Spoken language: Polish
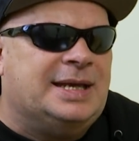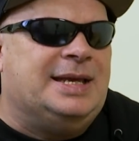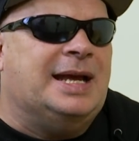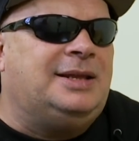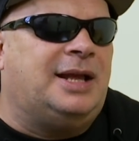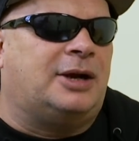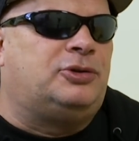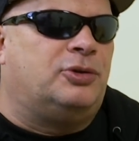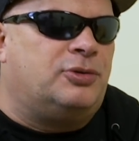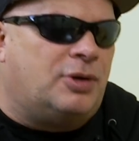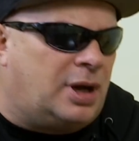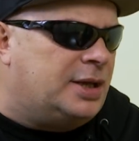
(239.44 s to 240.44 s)
Jedna,
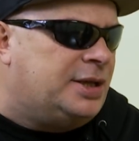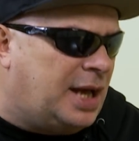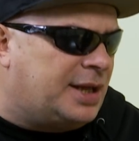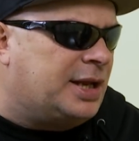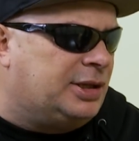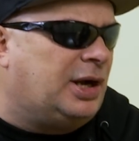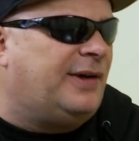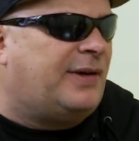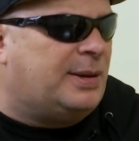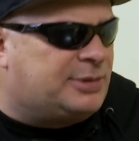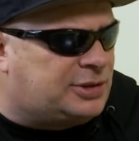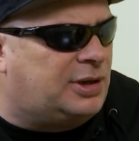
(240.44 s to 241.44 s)
którą ja
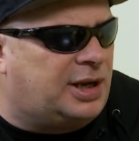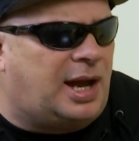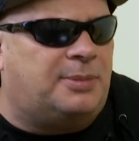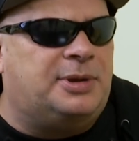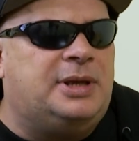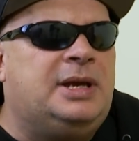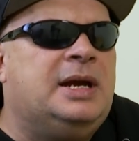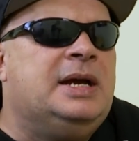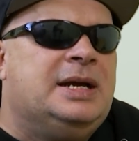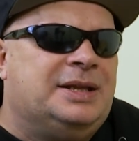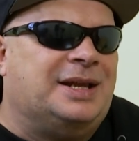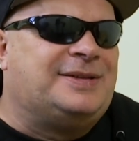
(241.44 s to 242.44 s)
redagowałem z kolegami,
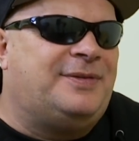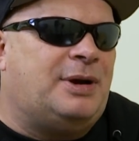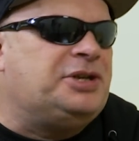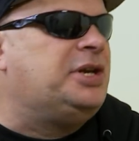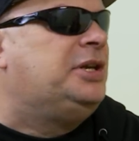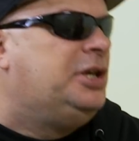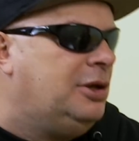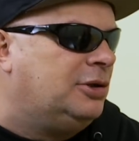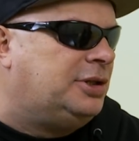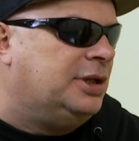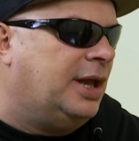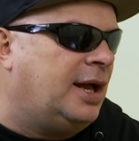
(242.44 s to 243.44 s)
nazywała się
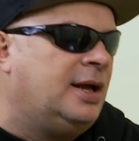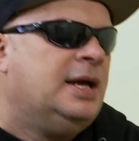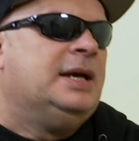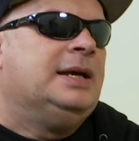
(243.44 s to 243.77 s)
Gilotyna.